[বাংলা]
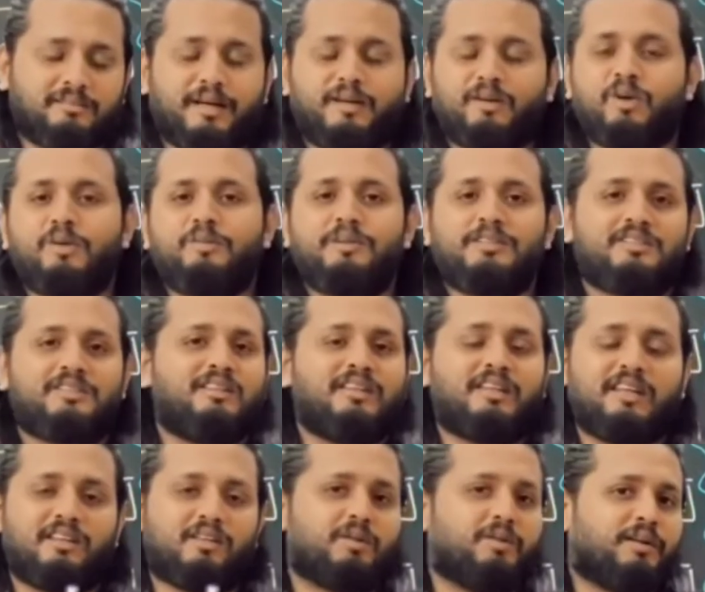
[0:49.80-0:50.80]
বাট ওই
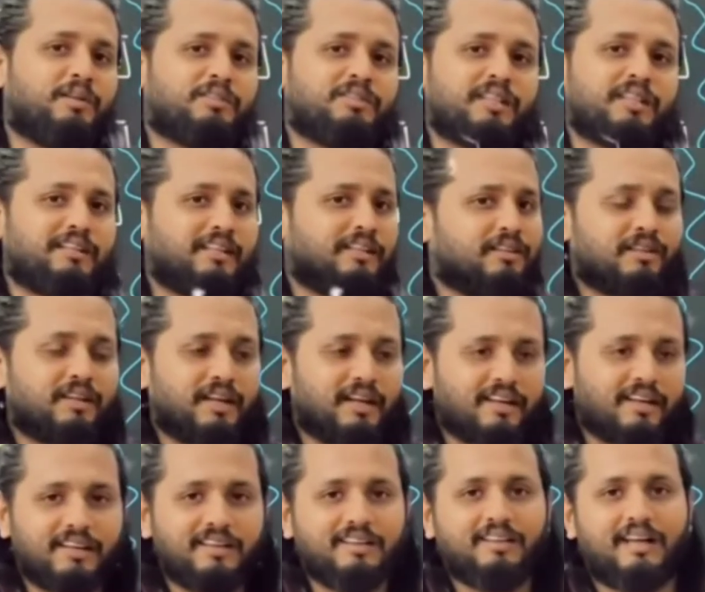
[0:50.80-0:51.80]
বৃষ্টিতে কিছু মানুষ ছাতা ধরে
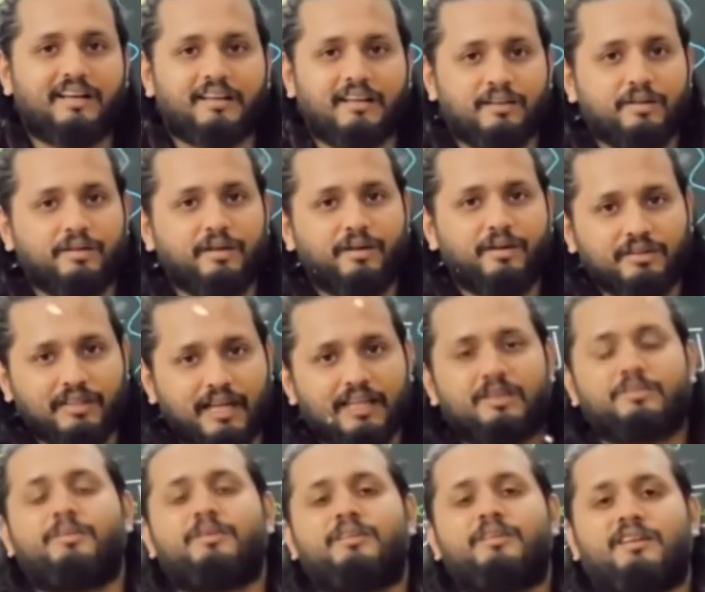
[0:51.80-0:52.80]
হাঁটে আর কিছু মানুষ
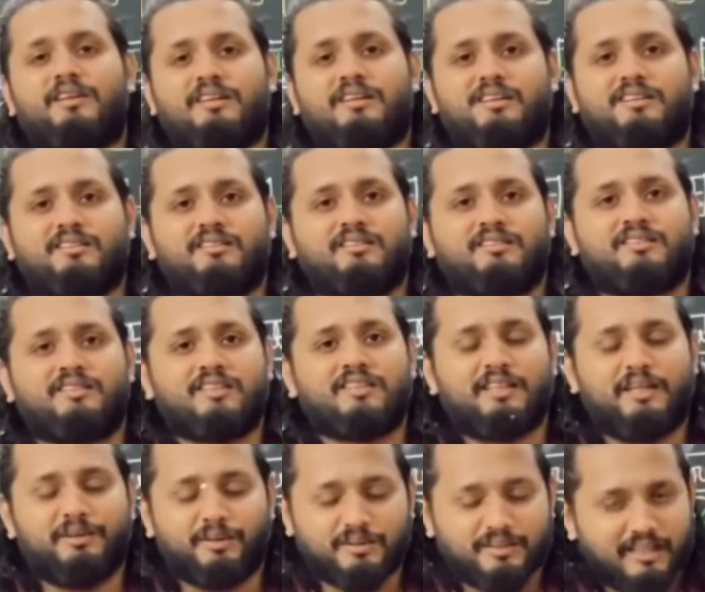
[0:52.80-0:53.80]
হাত পেতে রাখে
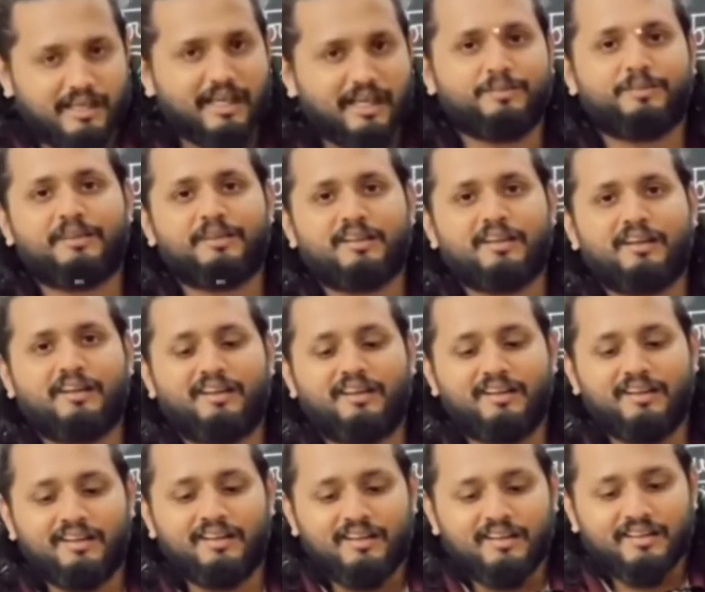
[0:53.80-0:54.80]
এবং যে হাত পেতে
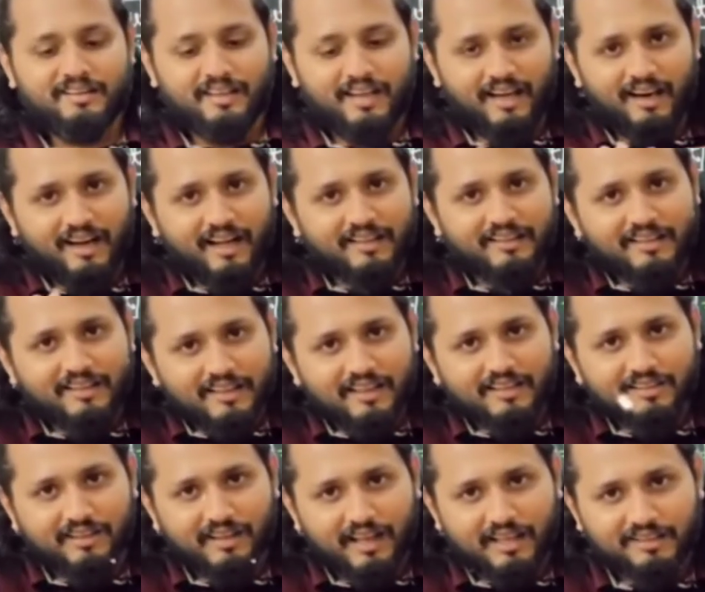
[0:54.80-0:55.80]
রাখে তার হাতেই
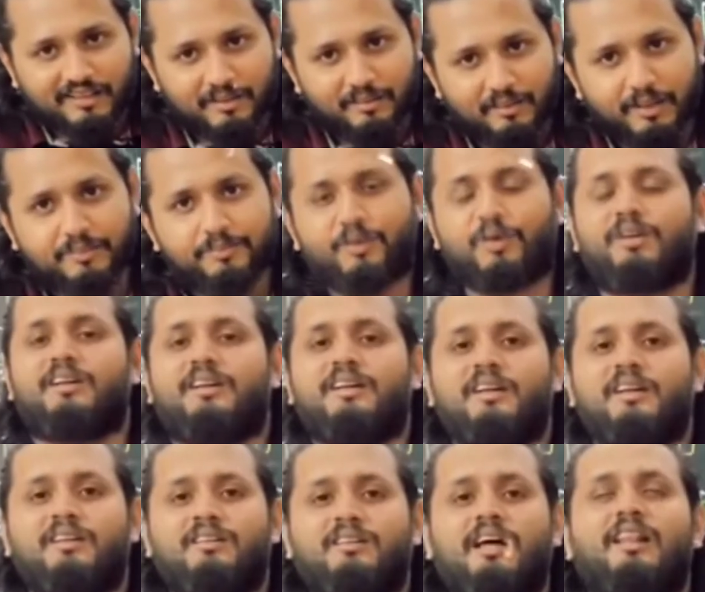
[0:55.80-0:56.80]
আসলে আশীর্বাদ পড়ে
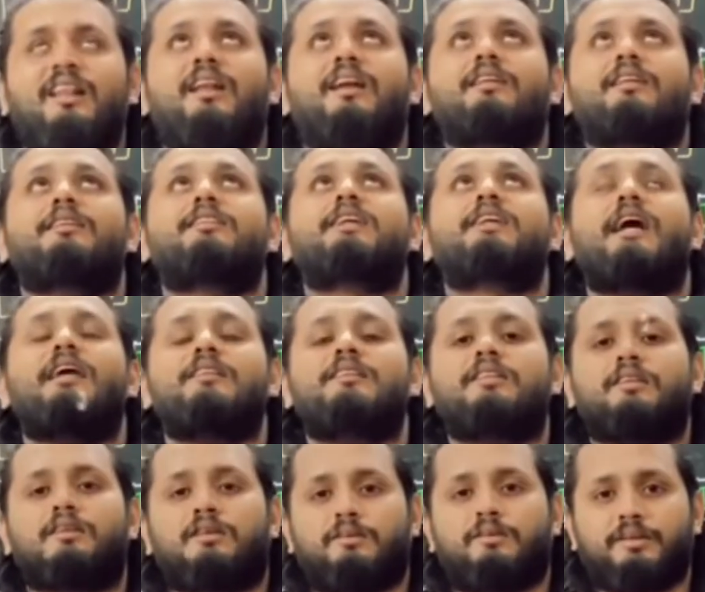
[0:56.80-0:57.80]
তা আল্লাহর কাছে
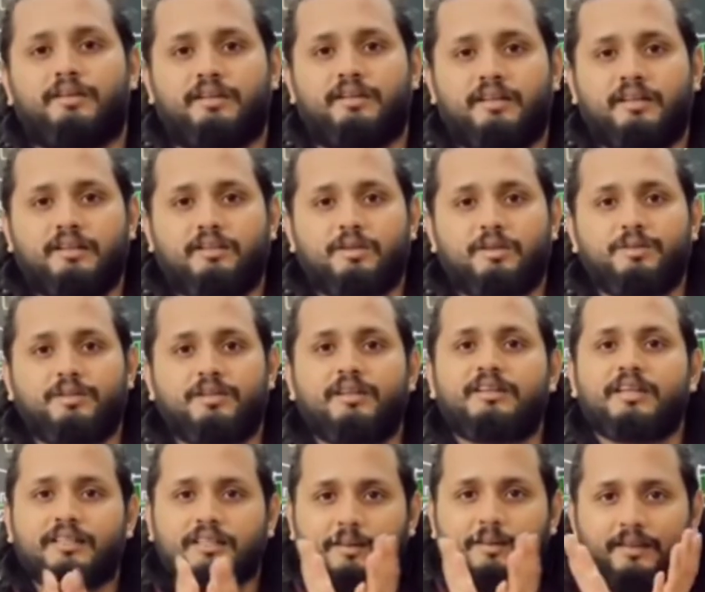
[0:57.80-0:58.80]
চাইতে হবে তুমি
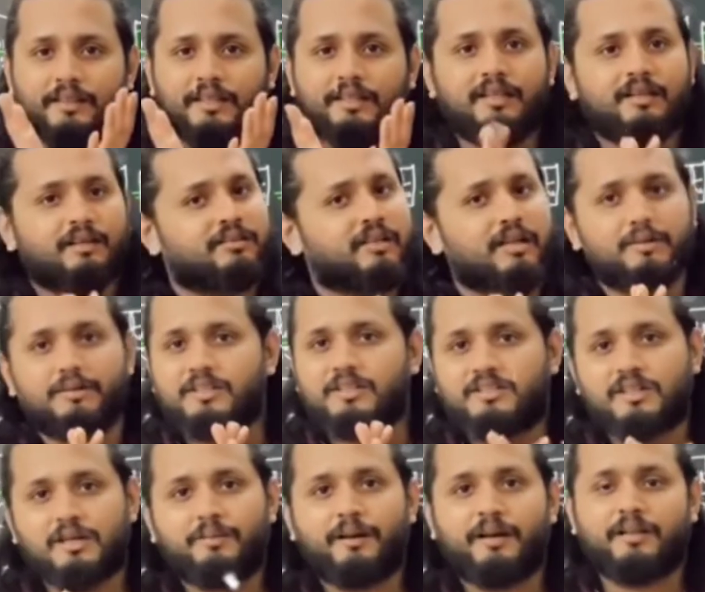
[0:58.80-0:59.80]
যদি ছাতা মাথায় থাকো তাহলে
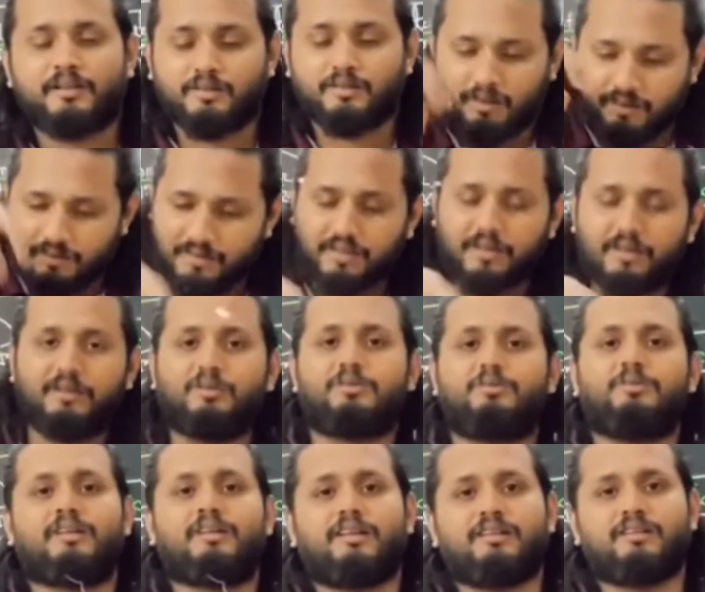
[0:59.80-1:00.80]
বৃষ্টির পানি তোমার ভিতরে
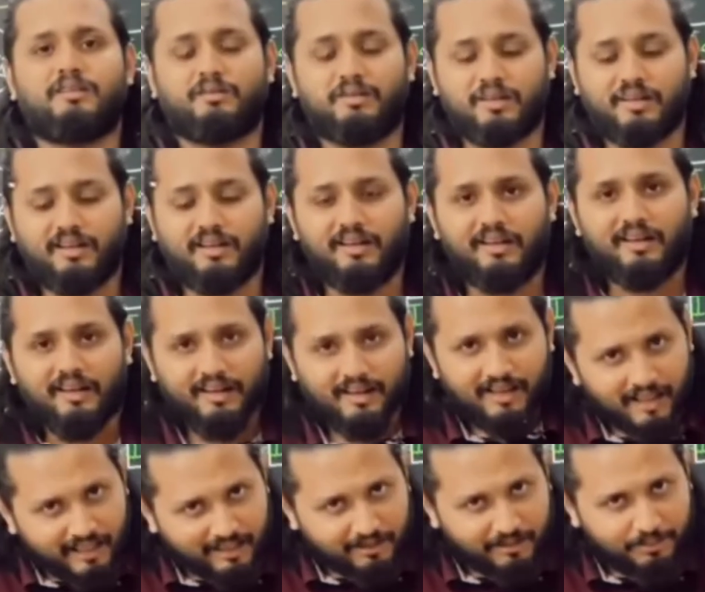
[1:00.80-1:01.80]
ঢুকছে না তোমাকে
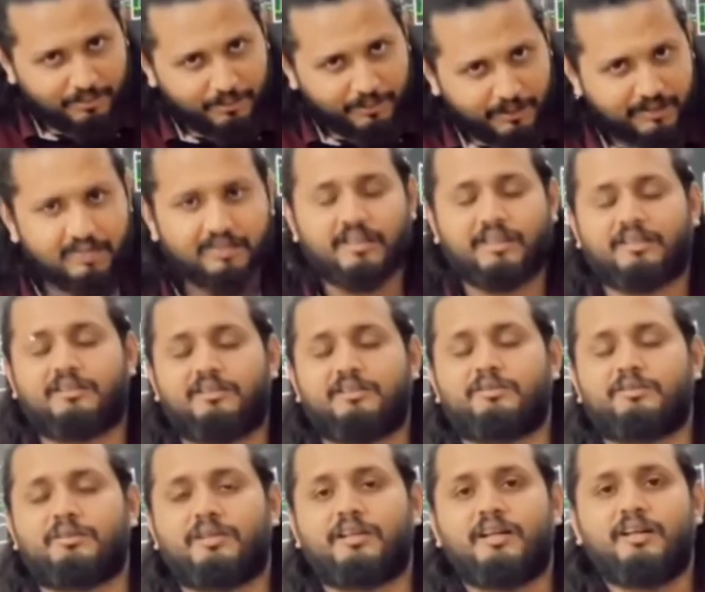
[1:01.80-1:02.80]
হাত পেতে থাকতে
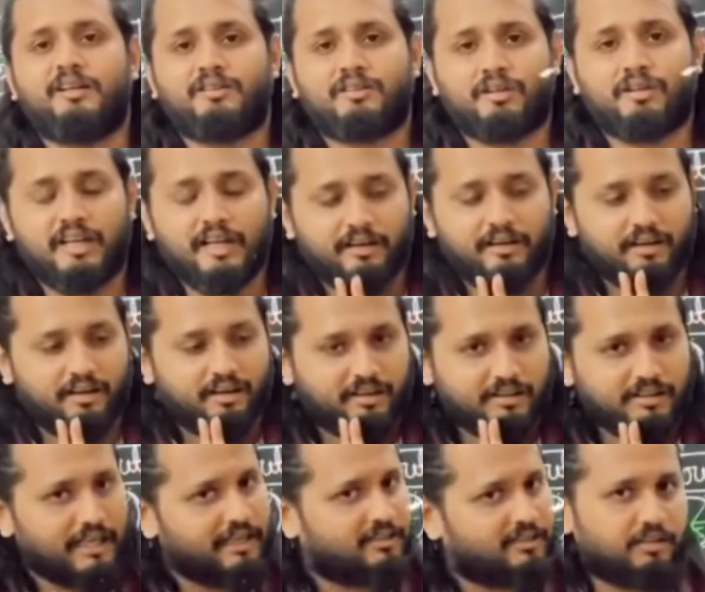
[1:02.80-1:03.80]
হবে তো কি এটার
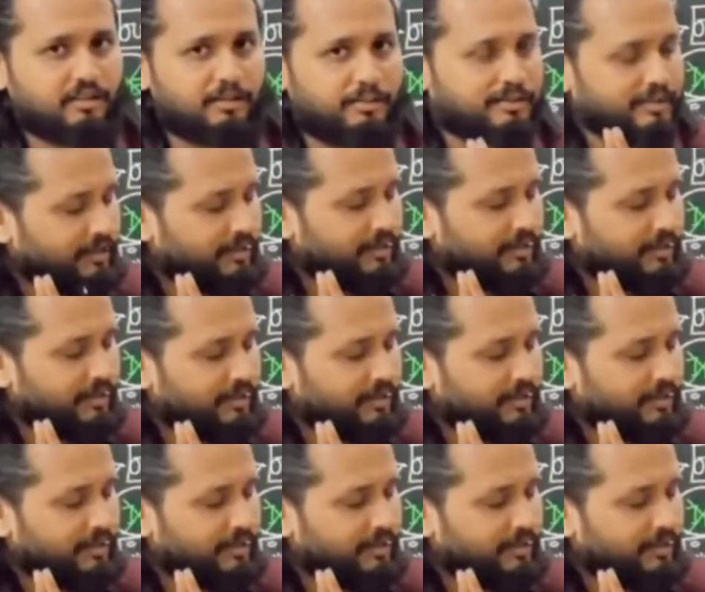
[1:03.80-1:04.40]
কাছে চাইতে হবে